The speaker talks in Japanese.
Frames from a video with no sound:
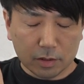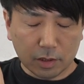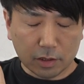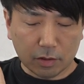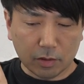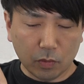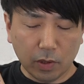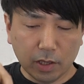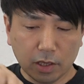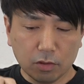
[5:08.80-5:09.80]
なんだろうな、
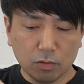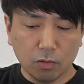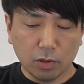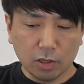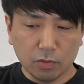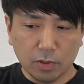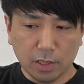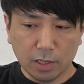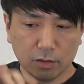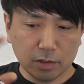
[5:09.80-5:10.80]
お花の他のお
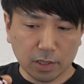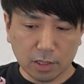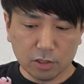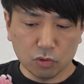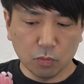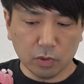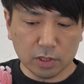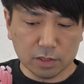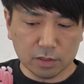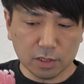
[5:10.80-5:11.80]
花の中に埋も
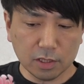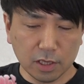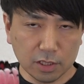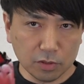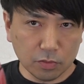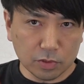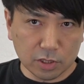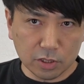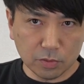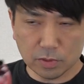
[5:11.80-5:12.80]
れすぎないよう
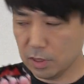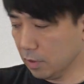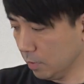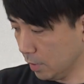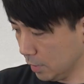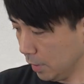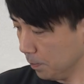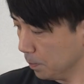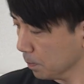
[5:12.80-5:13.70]
に気をつけてください。